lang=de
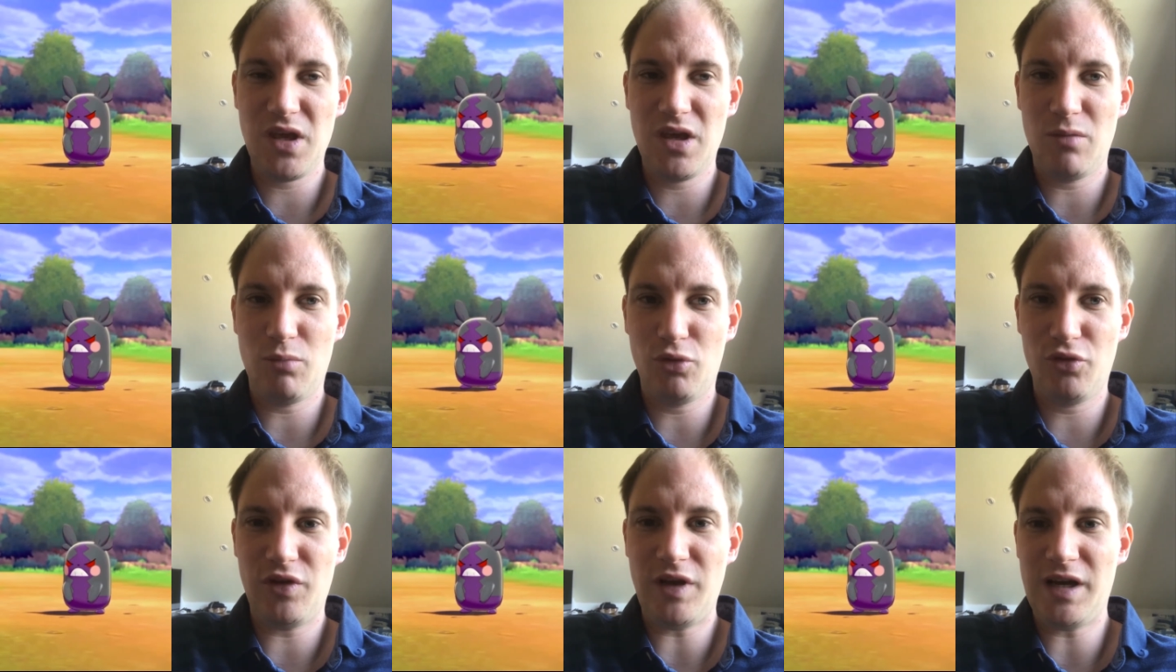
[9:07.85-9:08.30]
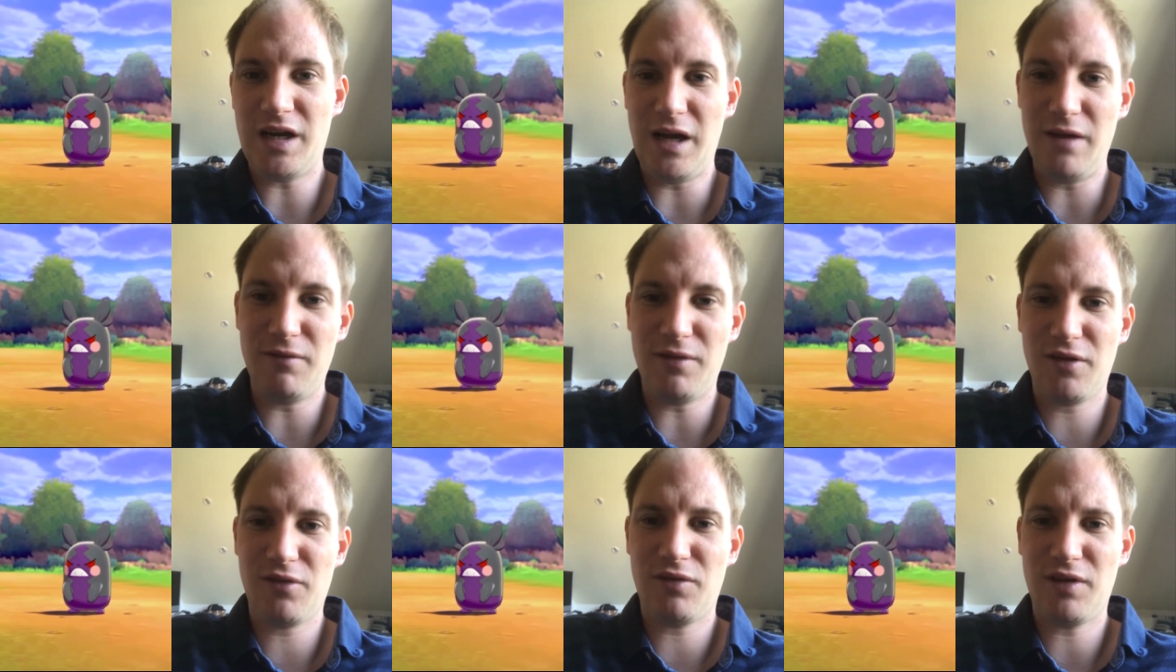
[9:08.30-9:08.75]
Muss sagen,
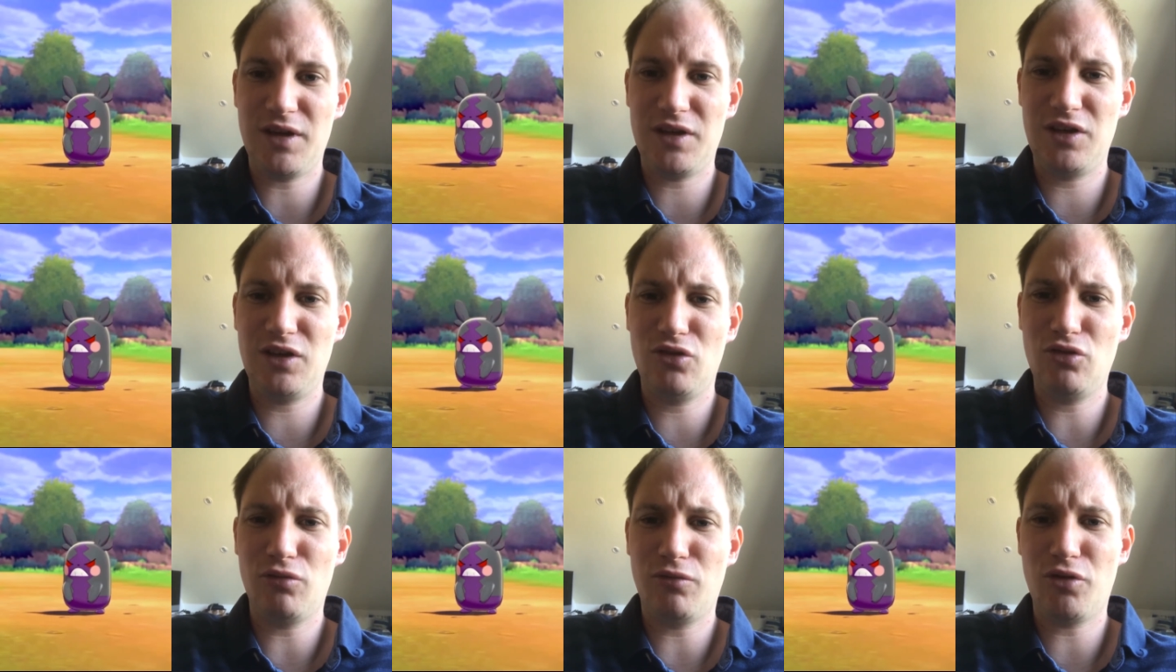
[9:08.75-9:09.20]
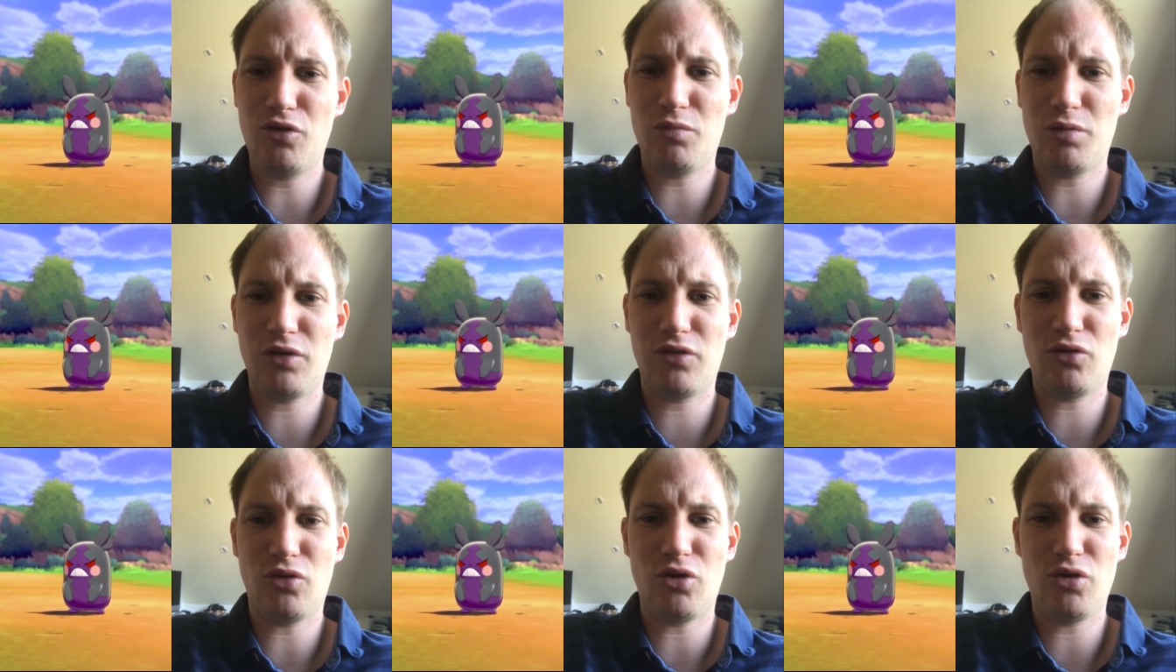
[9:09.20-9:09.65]
anfangs war ich nicht so von
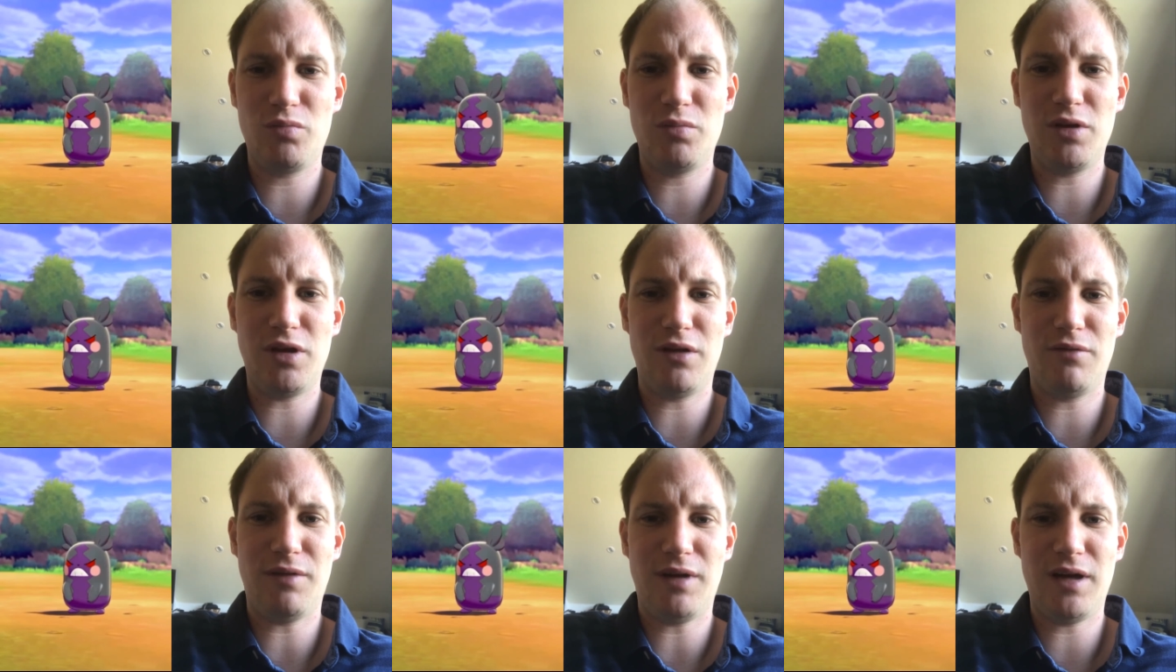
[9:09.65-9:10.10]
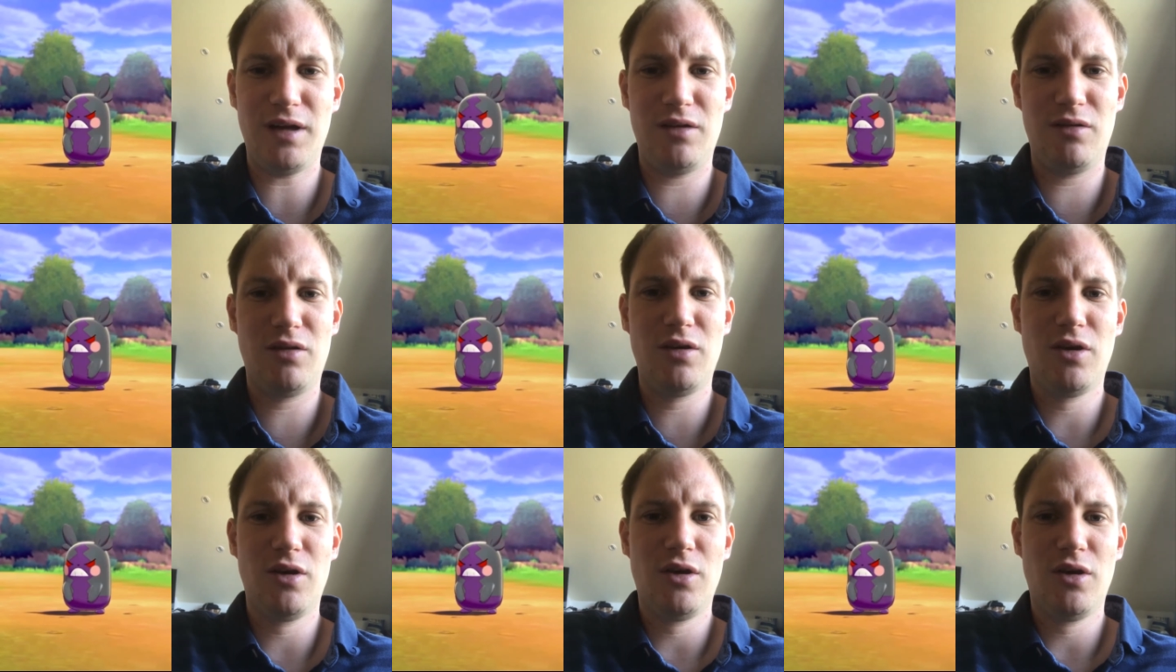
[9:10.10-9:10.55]
überzeugt, mittlerweile
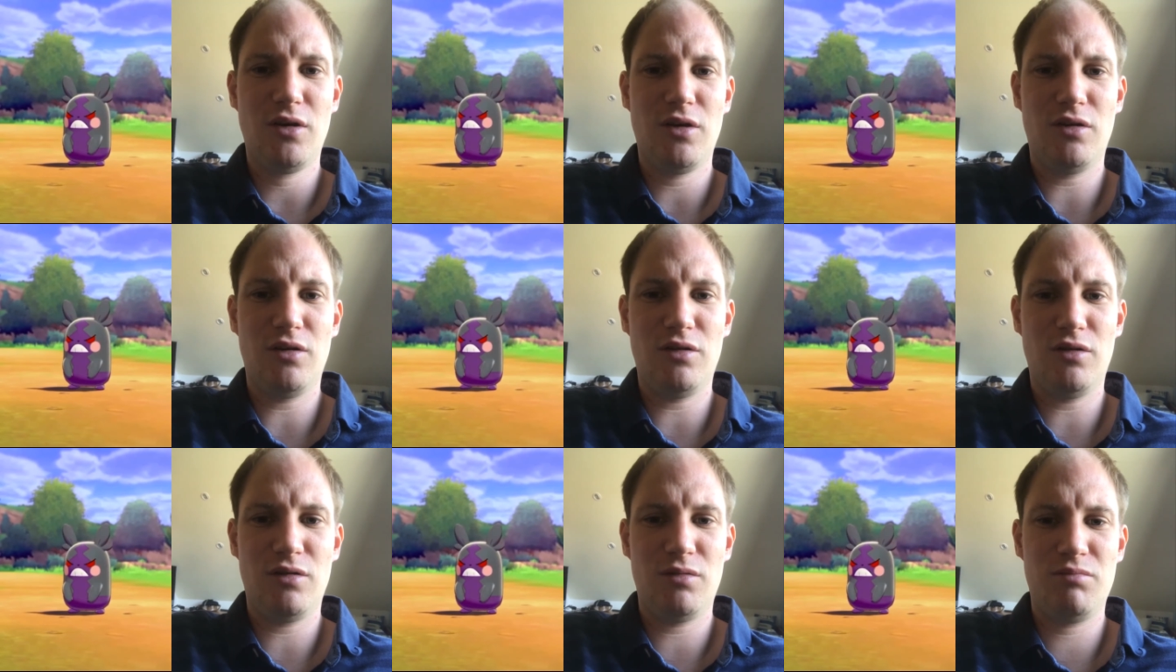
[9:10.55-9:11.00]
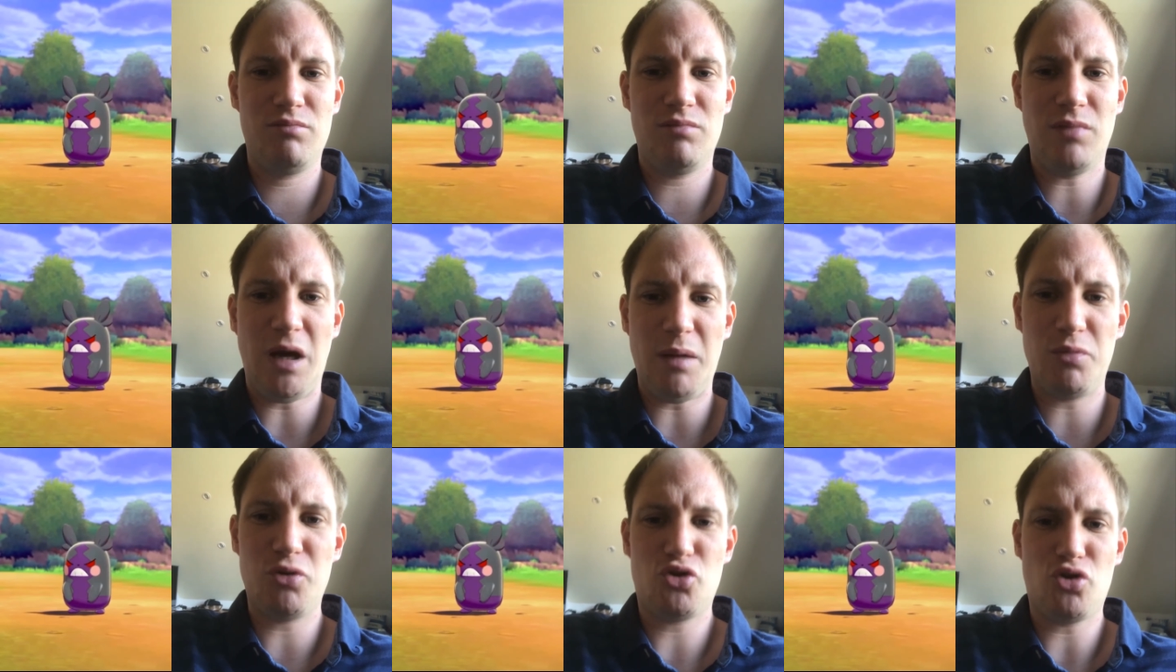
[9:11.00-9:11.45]
ähm,
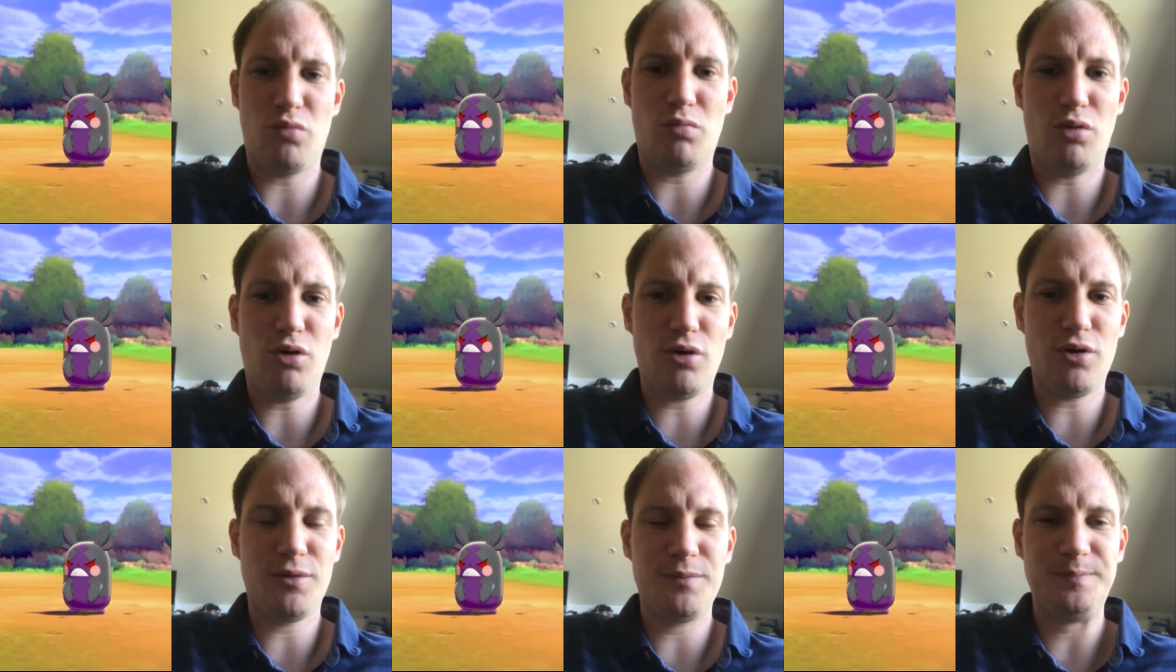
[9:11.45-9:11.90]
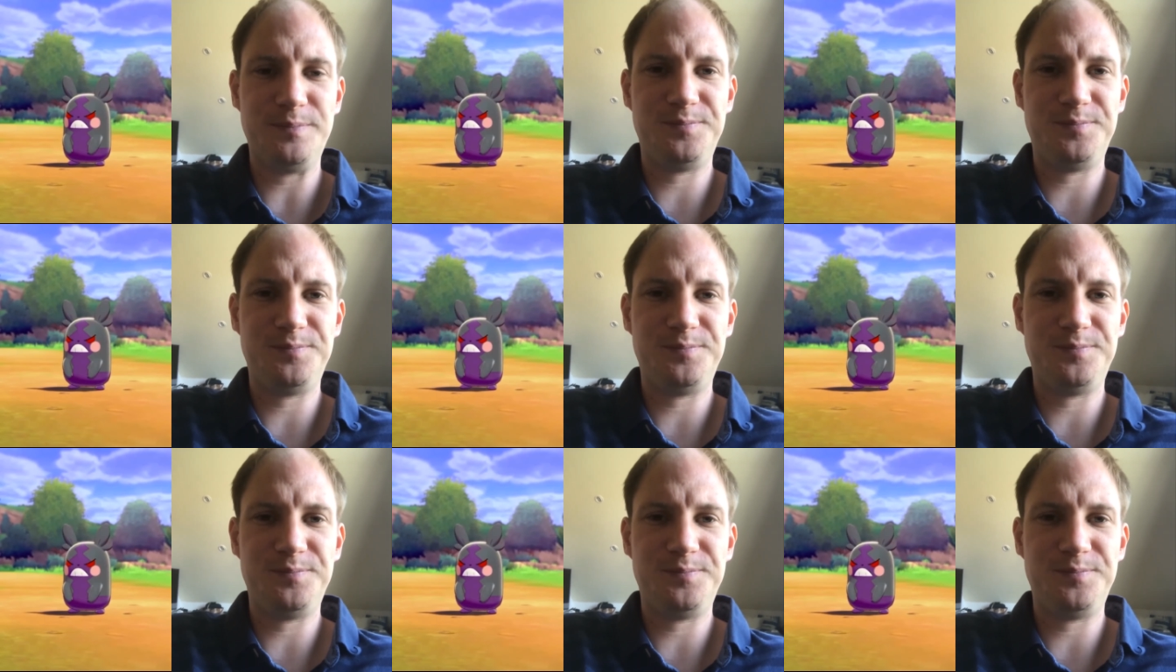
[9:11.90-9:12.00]
habe ich schon Bock.